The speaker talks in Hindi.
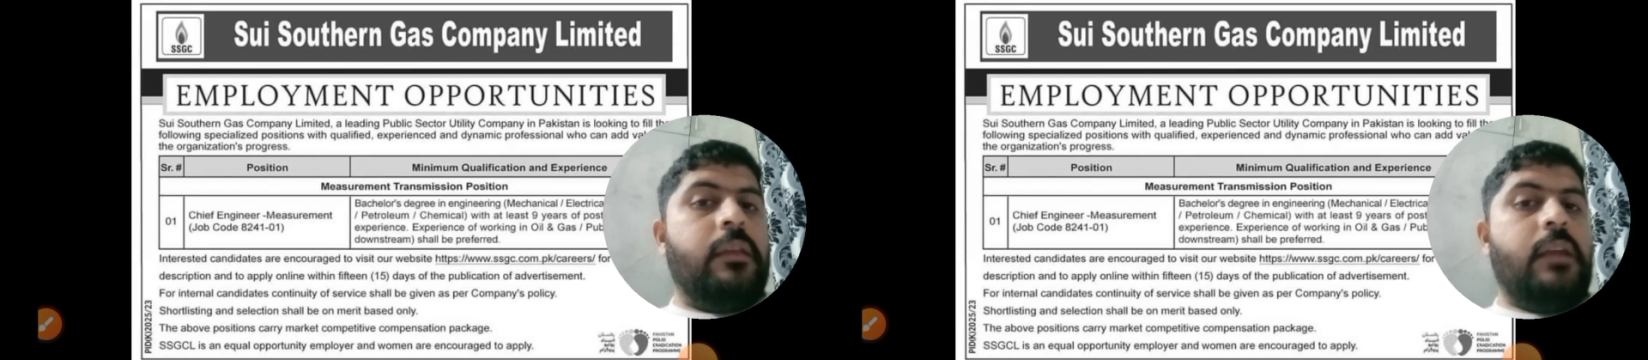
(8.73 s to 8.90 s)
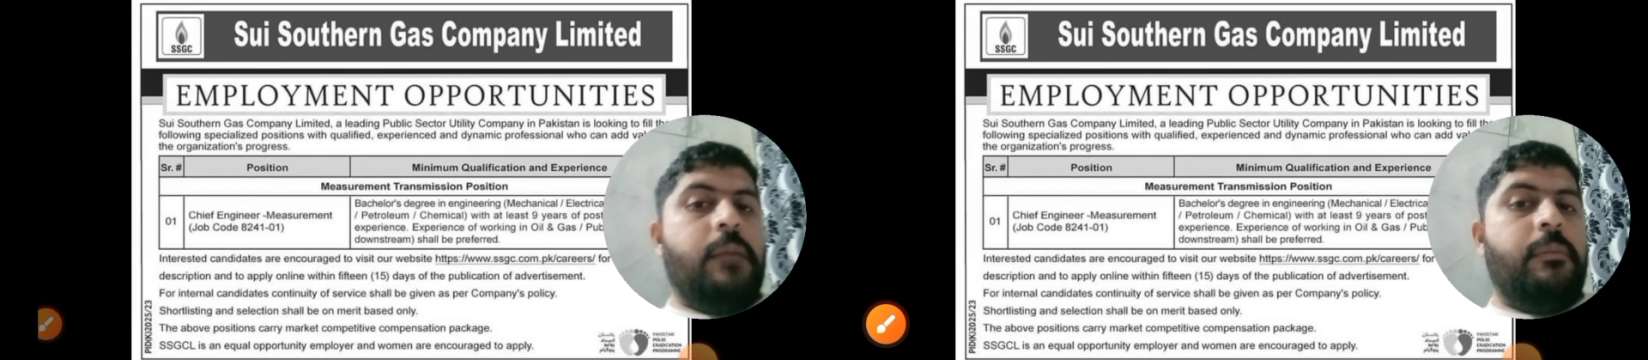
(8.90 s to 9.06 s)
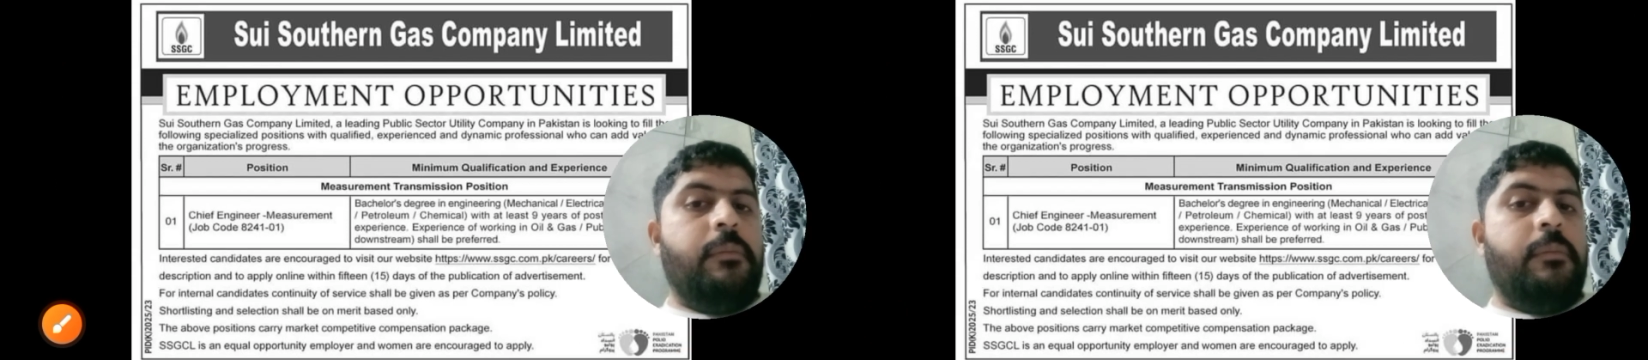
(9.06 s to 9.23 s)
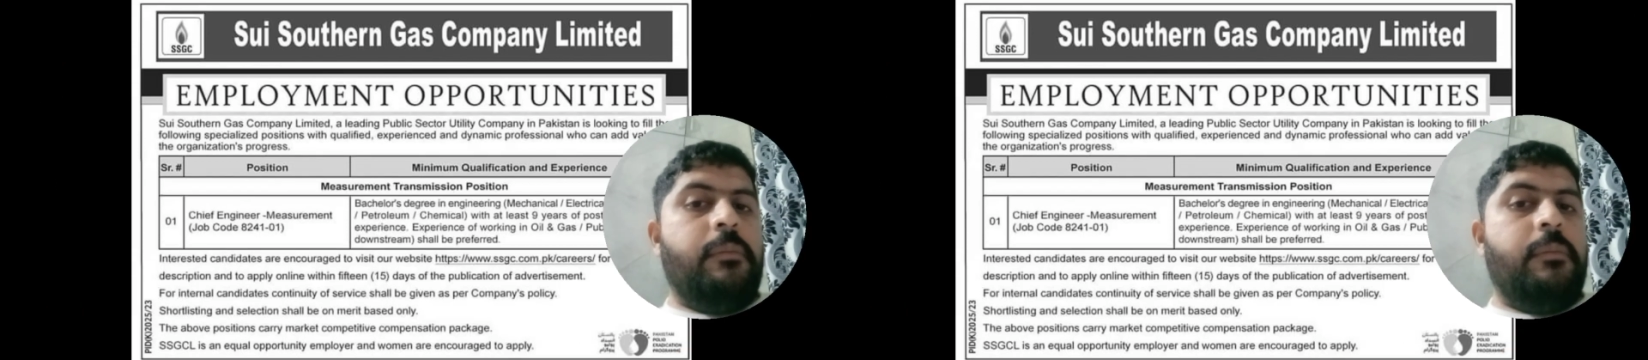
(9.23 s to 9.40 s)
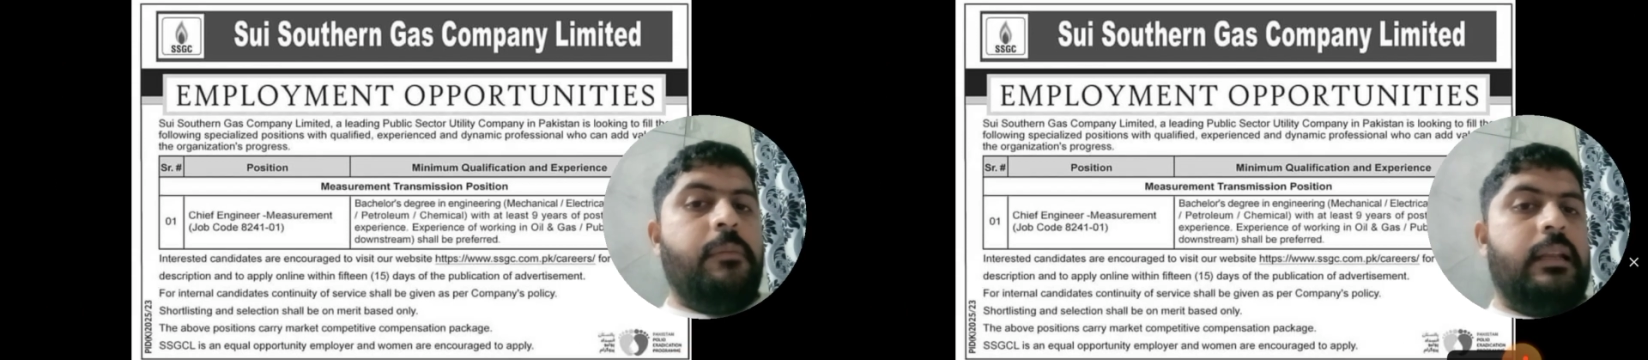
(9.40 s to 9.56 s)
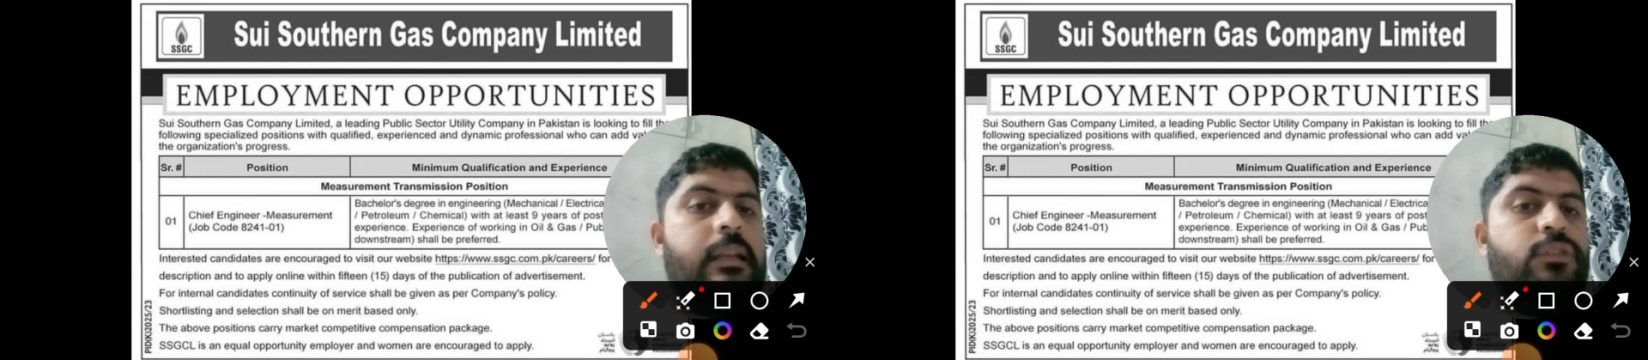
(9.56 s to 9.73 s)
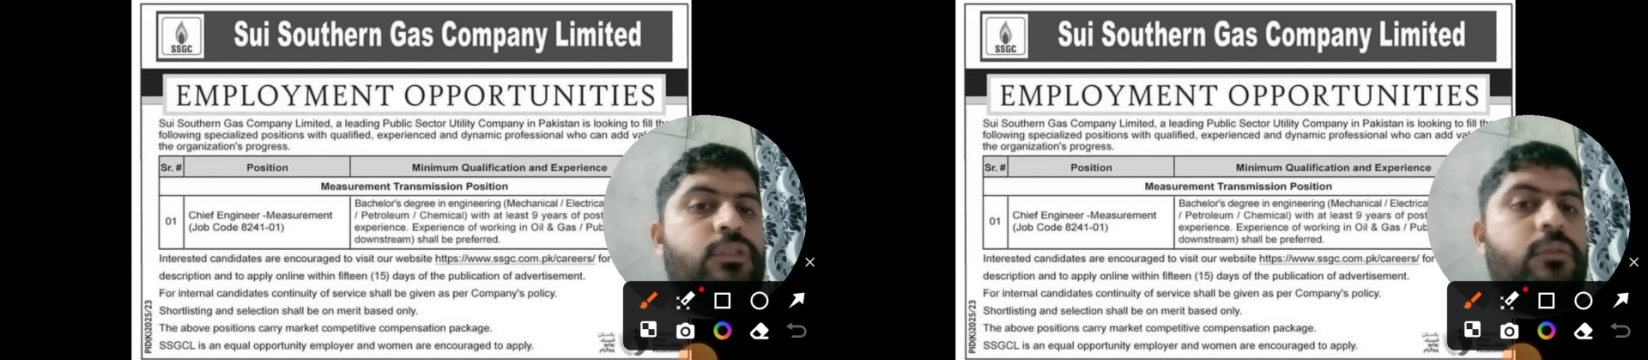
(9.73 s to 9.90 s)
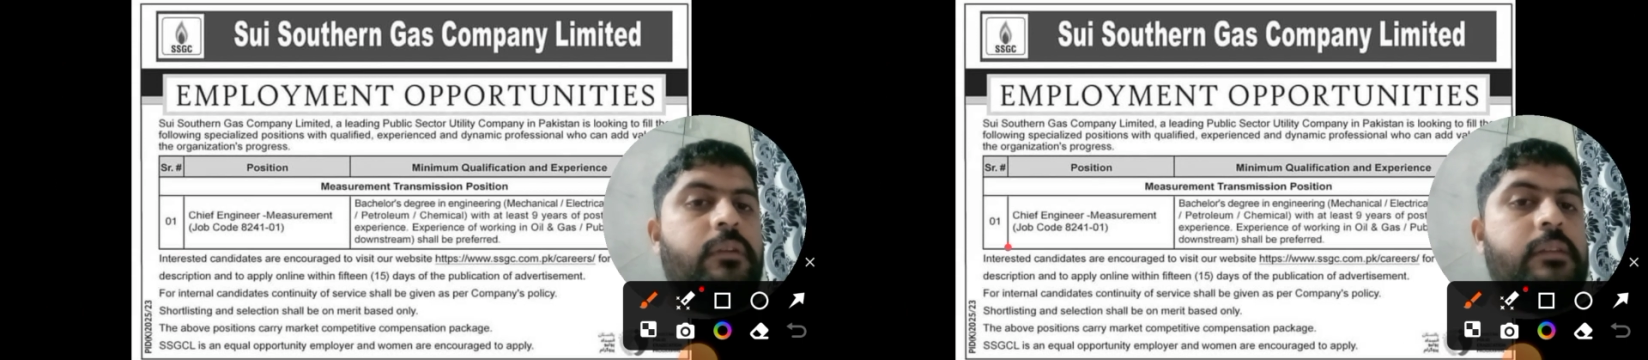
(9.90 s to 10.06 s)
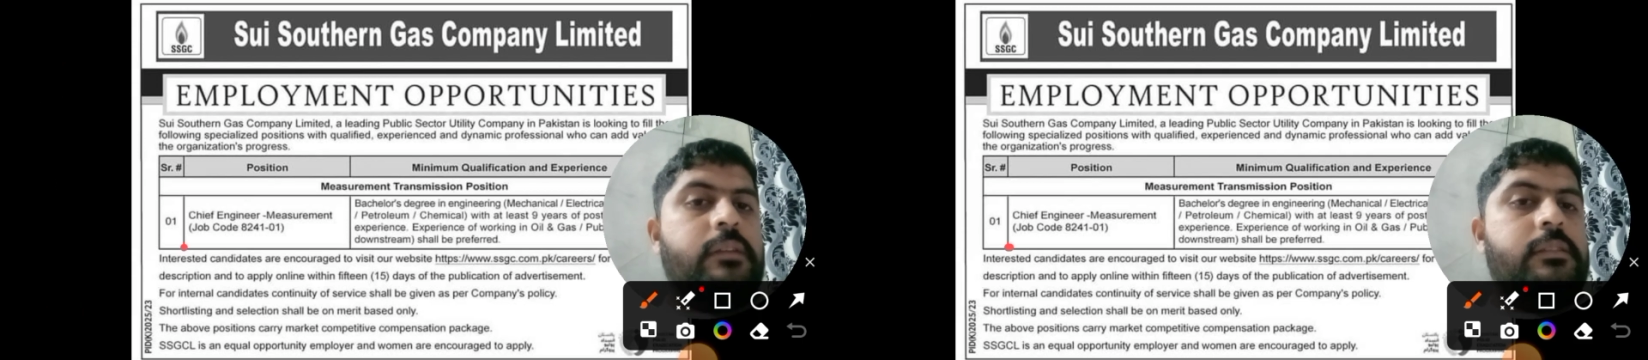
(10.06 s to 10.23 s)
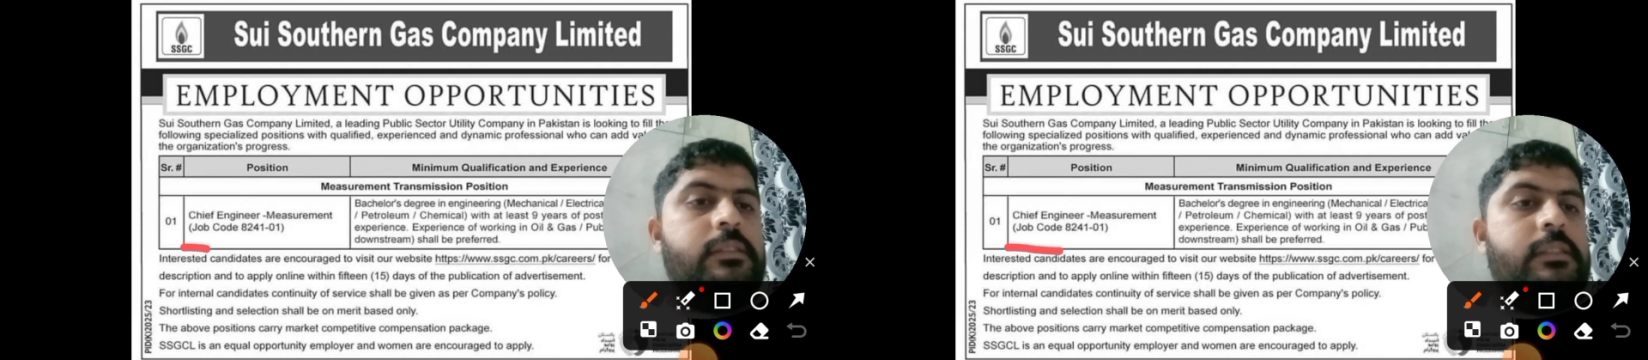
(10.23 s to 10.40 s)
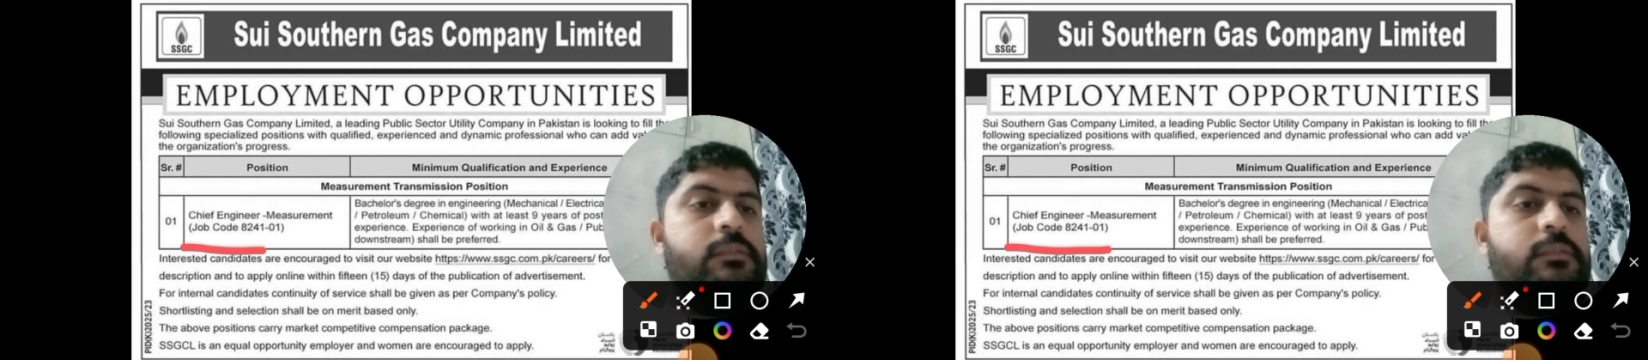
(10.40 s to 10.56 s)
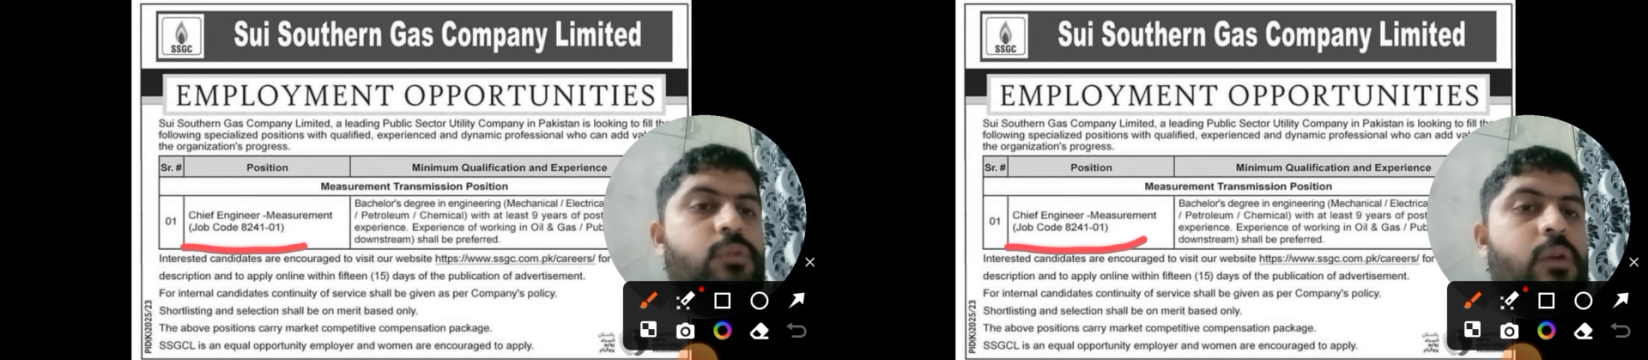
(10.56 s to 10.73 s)
यहाँ पे बात कर लें तो वैकेंसी
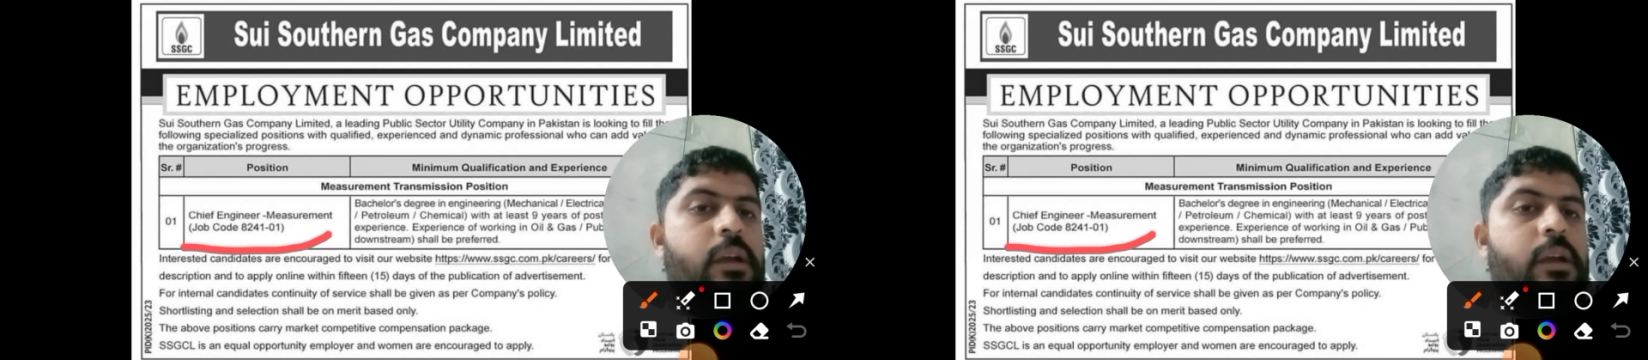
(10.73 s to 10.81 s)
की वो आई